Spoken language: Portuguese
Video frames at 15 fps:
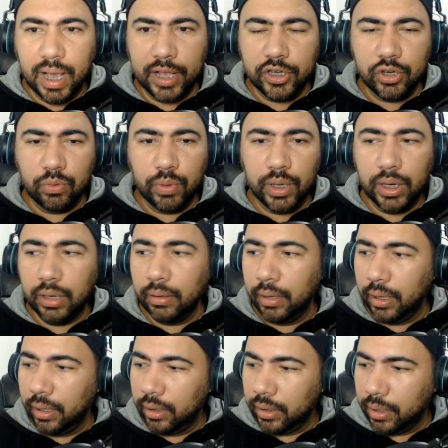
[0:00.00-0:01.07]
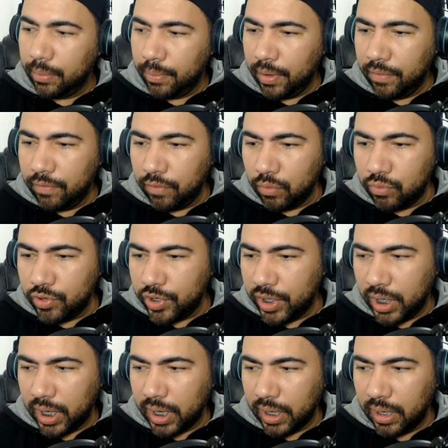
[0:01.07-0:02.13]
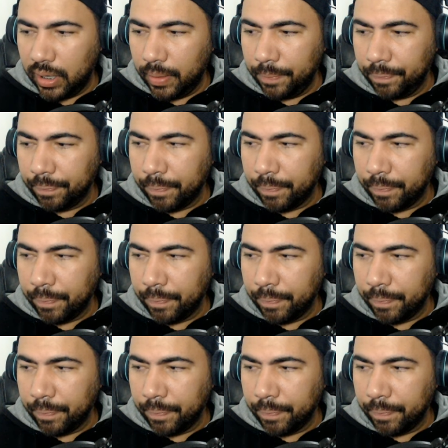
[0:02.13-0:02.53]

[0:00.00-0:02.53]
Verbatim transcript: adquirir. Também vou tirar aqui